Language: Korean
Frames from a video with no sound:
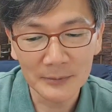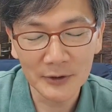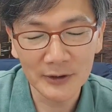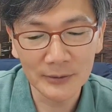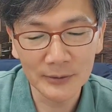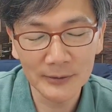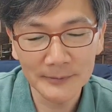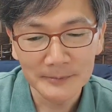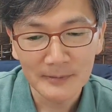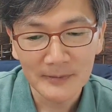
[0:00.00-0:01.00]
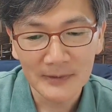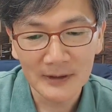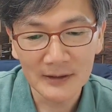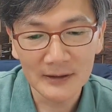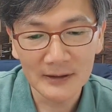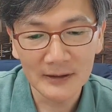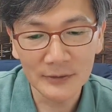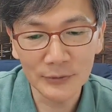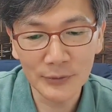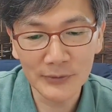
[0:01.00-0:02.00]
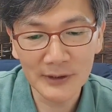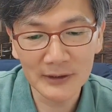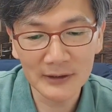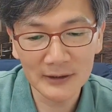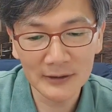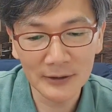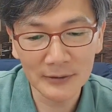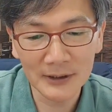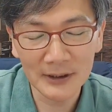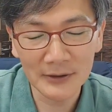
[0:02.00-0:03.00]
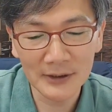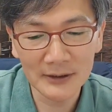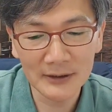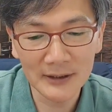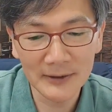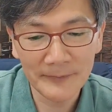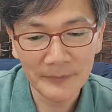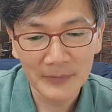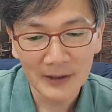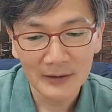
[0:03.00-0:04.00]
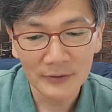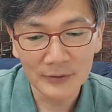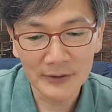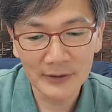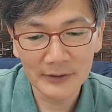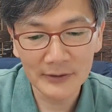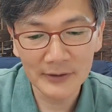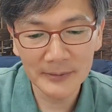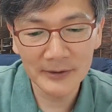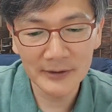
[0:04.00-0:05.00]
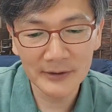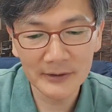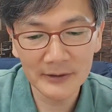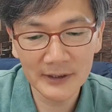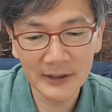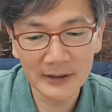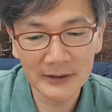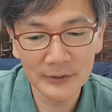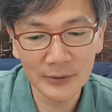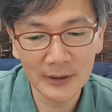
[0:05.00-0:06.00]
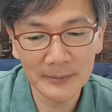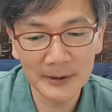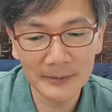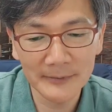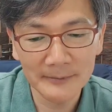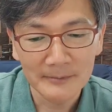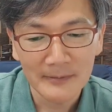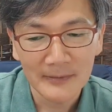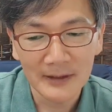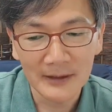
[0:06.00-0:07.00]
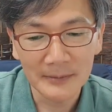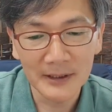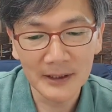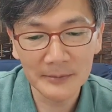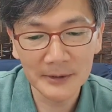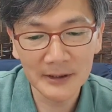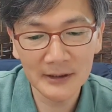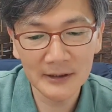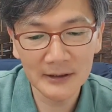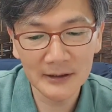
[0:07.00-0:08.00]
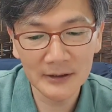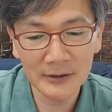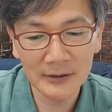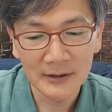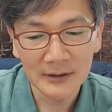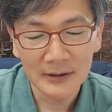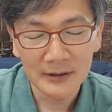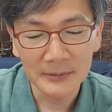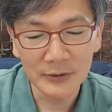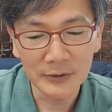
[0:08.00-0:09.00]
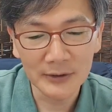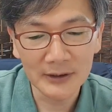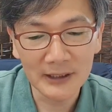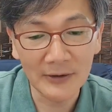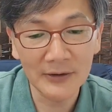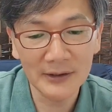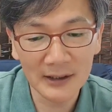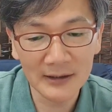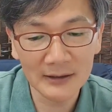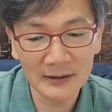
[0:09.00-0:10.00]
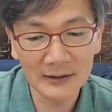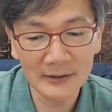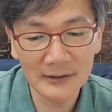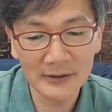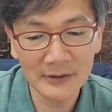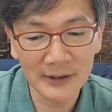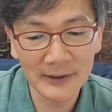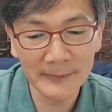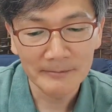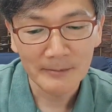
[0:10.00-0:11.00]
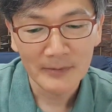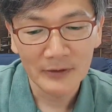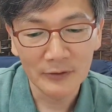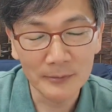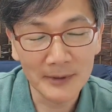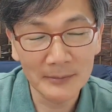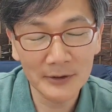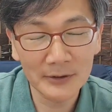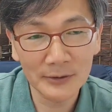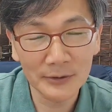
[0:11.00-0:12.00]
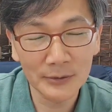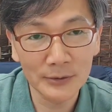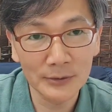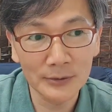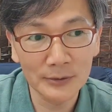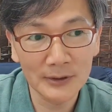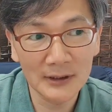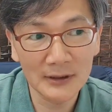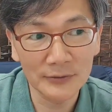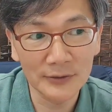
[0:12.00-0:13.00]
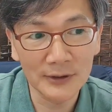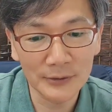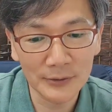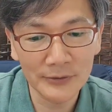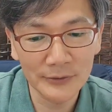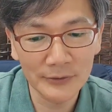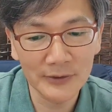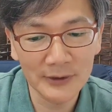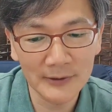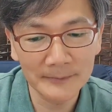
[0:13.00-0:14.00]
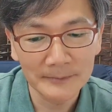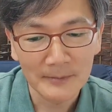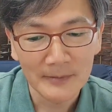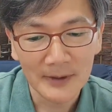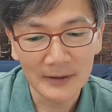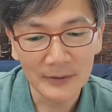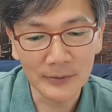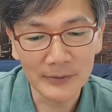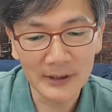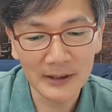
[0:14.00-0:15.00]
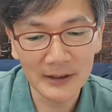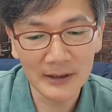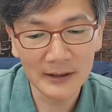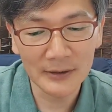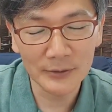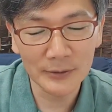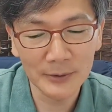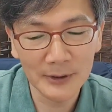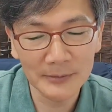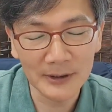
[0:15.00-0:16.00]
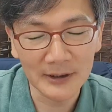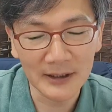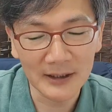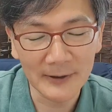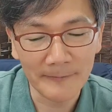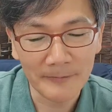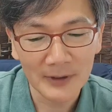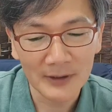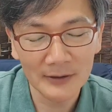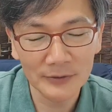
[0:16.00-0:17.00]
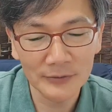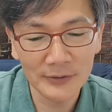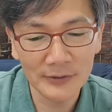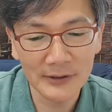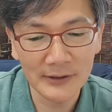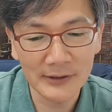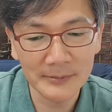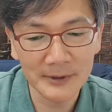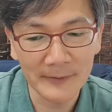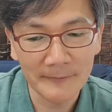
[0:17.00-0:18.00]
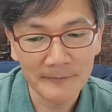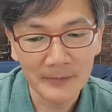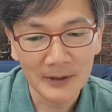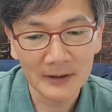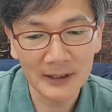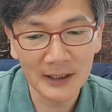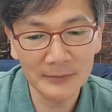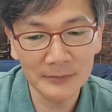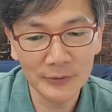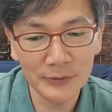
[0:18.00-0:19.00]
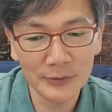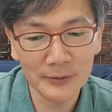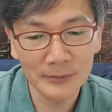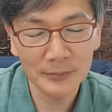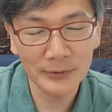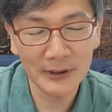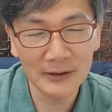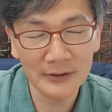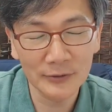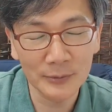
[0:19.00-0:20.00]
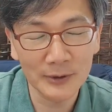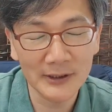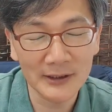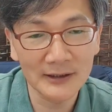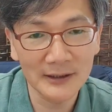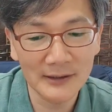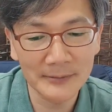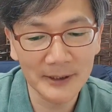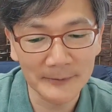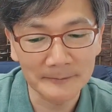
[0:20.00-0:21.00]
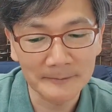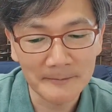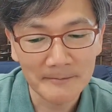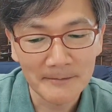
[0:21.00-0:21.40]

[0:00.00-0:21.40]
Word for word: 장면이 있고 이제 인구 조사를 한결과 나와 있는데 6절에서 12절 사이를 종합하면 예, 베냐민의 민족이 다윗 당 시절에 6만 명 정도가 군인으로 쓸 수 있는 예, 용사로 포함되어 있다 이런 구절이 있습니다. 그러니까 다른 부족보다는 규모가 작긴 하지만